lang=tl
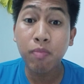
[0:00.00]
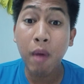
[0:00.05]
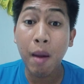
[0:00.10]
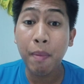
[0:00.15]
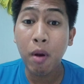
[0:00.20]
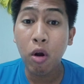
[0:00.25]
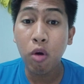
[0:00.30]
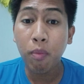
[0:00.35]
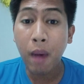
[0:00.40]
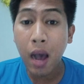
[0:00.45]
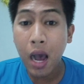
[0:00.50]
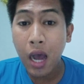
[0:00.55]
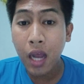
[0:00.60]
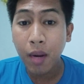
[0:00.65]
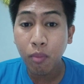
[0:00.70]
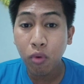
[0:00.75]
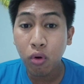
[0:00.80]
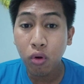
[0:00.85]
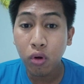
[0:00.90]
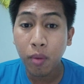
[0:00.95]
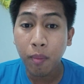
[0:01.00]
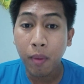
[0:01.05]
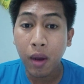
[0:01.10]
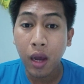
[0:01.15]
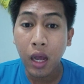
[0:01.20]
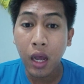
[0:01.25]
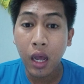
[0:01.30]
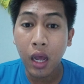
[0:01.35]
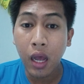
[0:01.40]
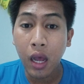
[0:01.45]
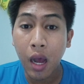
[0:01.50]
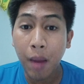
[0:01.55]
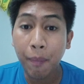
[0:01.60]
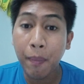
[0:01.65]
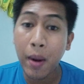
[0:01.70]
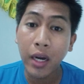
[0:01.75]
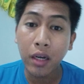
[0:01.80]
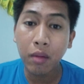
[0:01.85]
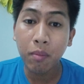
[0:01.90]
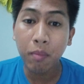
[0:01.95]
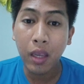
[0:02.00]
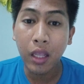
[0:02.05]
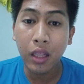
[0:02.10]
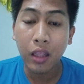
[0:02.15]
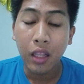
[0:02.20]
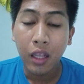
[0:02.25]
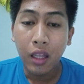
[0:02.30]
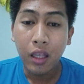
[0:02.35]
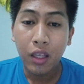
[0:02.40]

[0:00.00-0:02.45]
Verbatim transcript: papaupahan mo ng mga apartment,